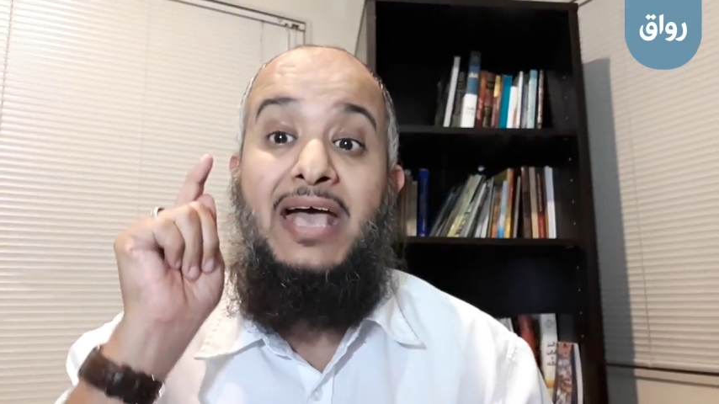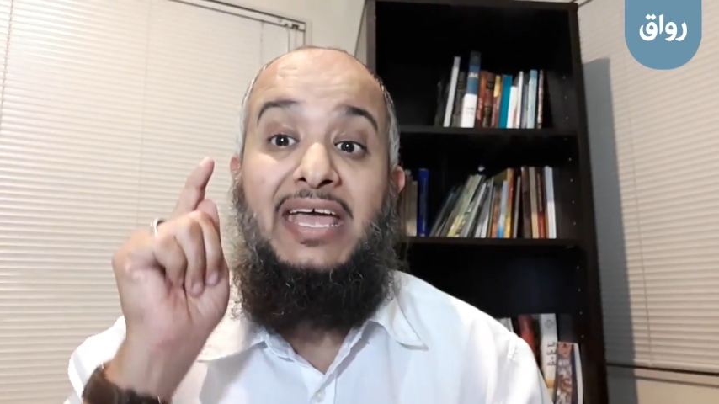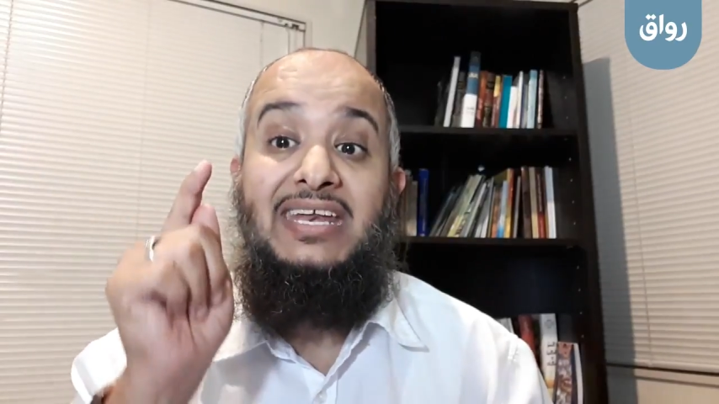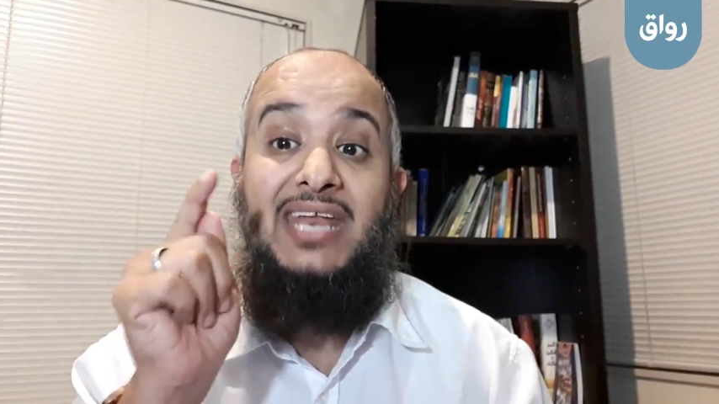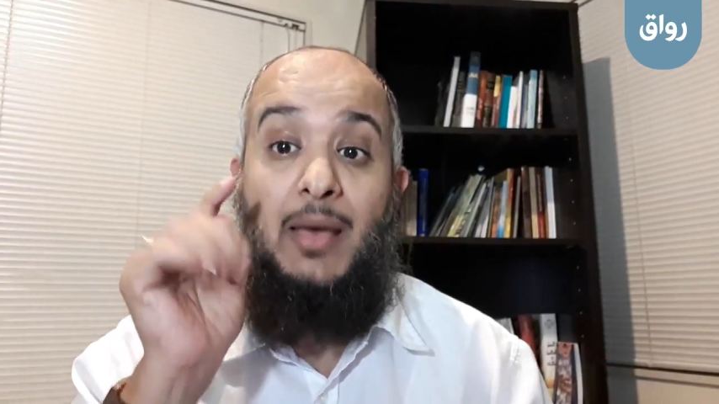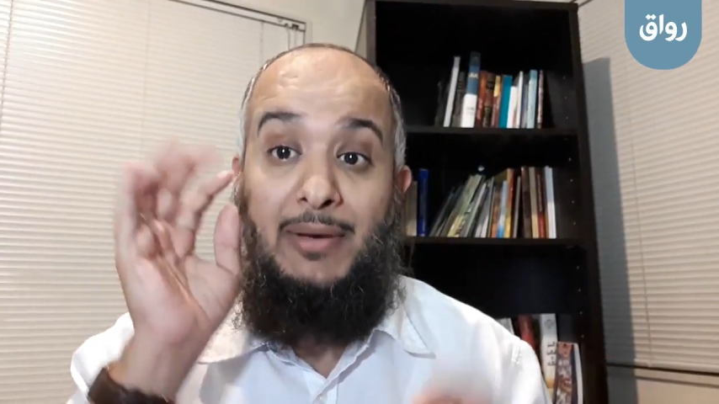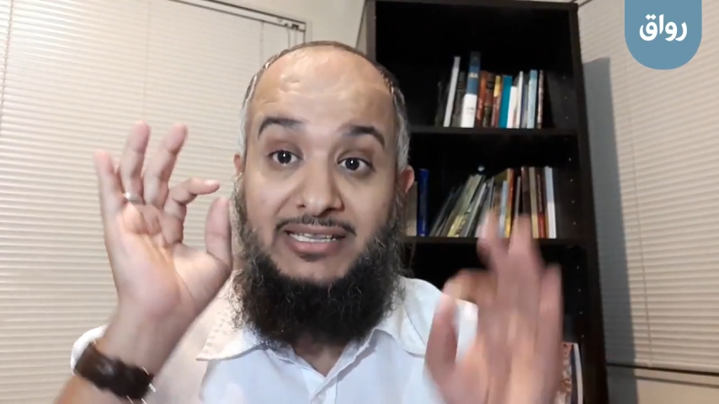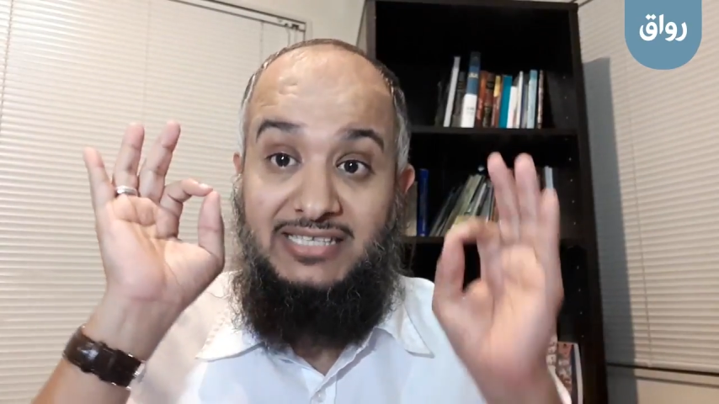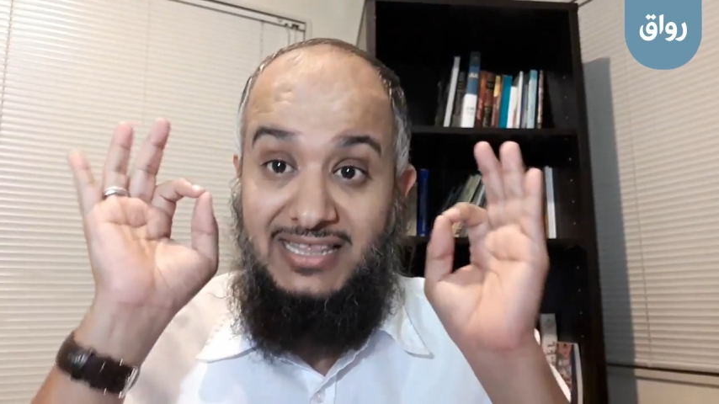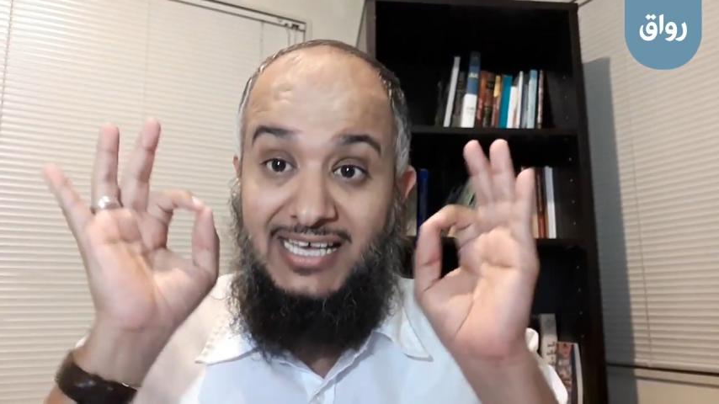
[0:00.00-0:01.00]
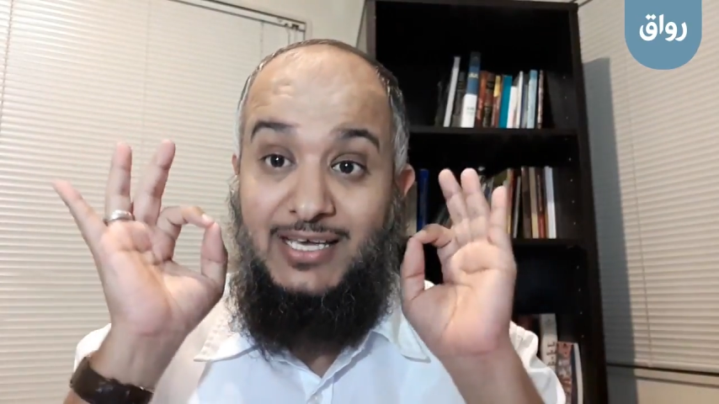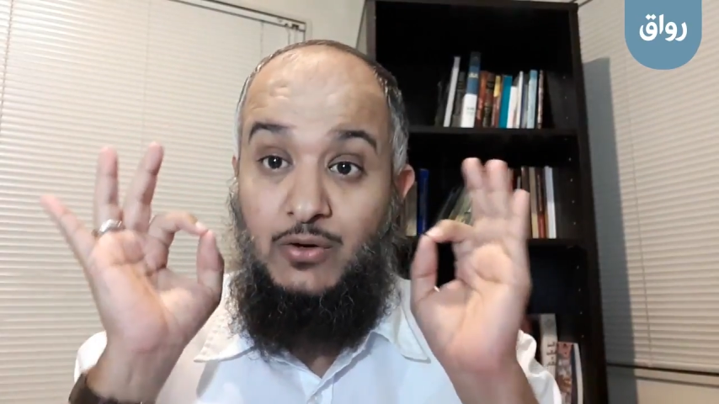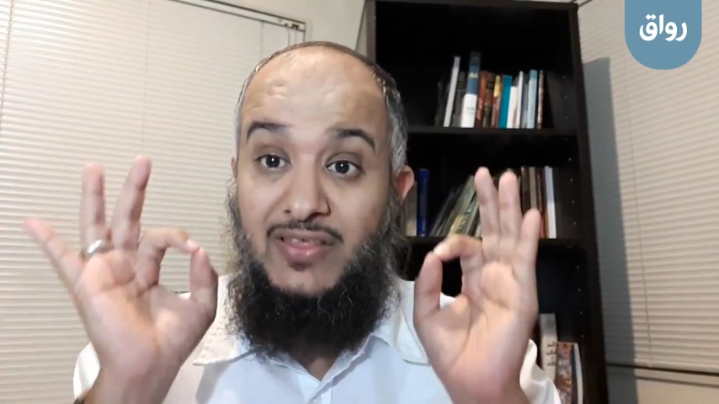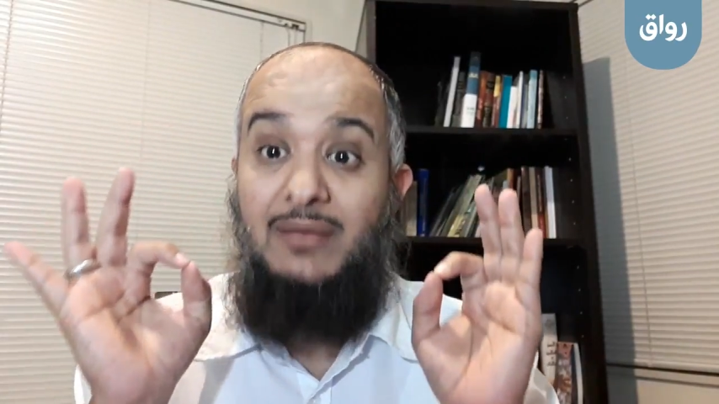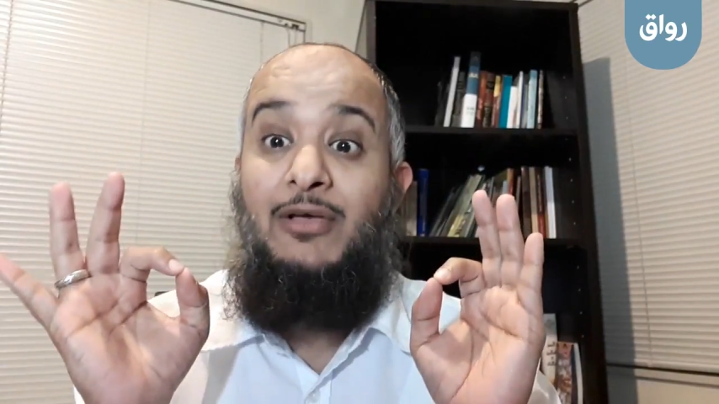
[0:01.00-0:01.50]
مع النمط
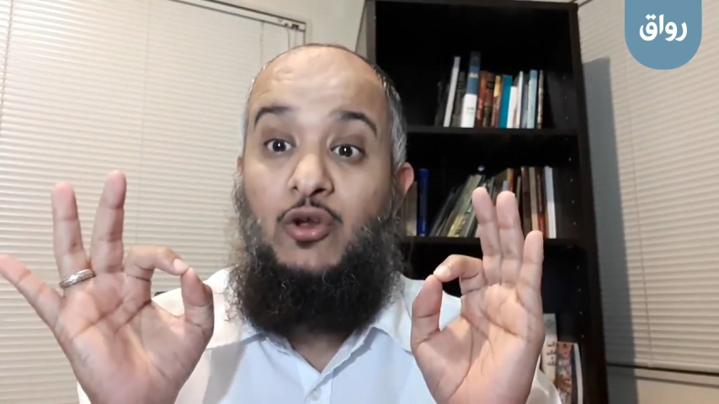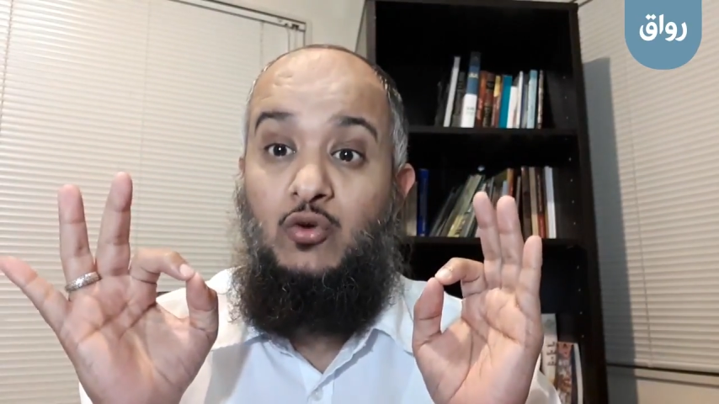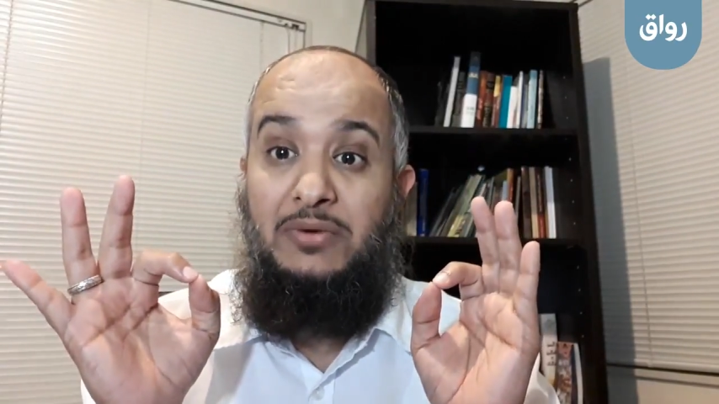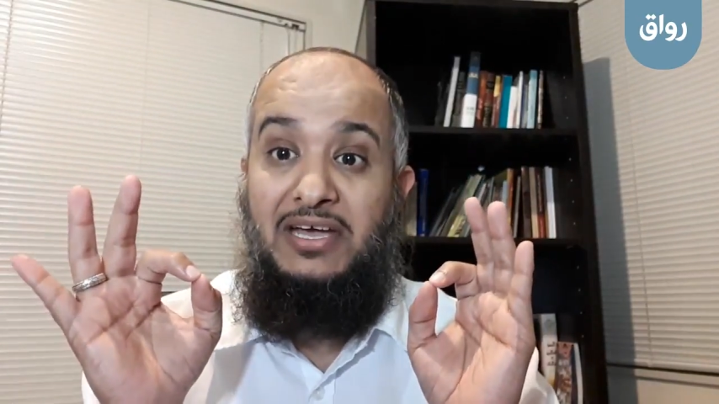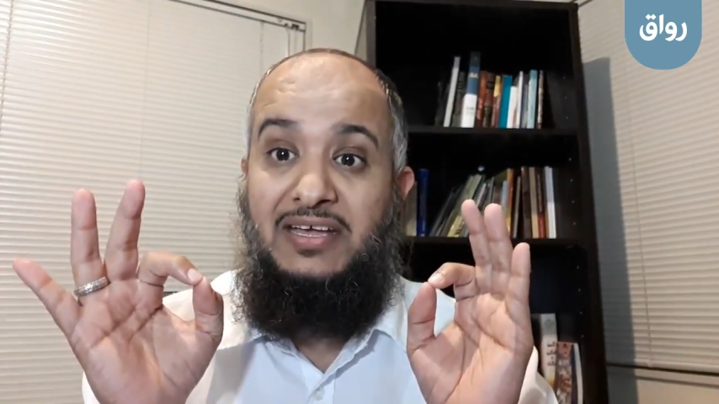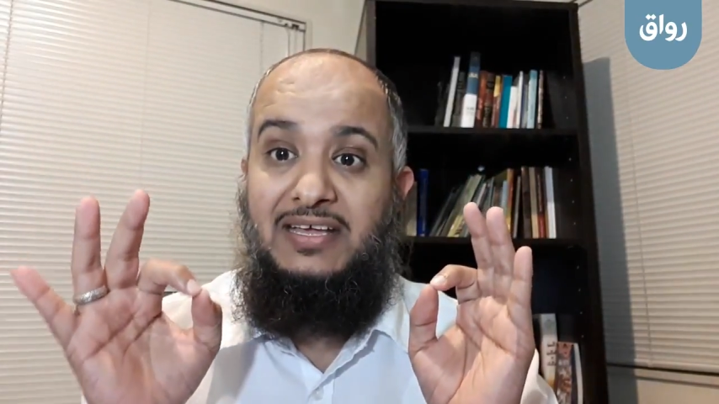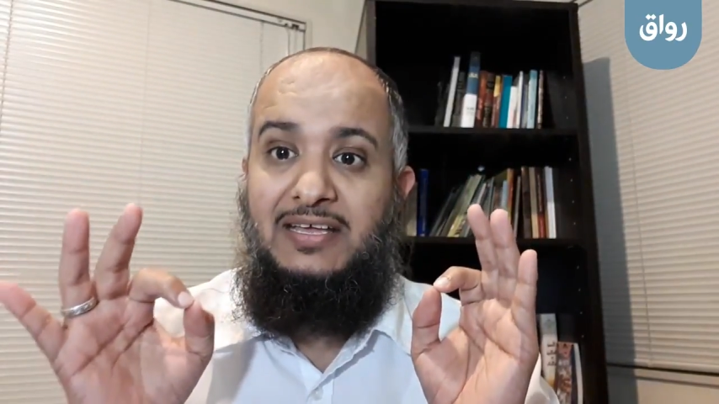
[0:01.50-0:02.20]
تذكروا هذه المعلومة